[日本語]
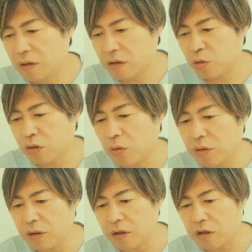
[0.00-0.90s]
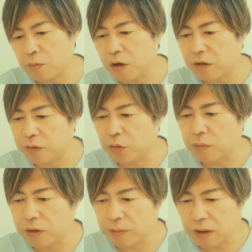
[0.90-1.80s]
事務所は本人たちに任せてお
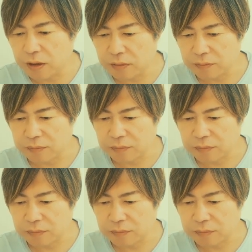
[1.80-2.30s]
りますみたいな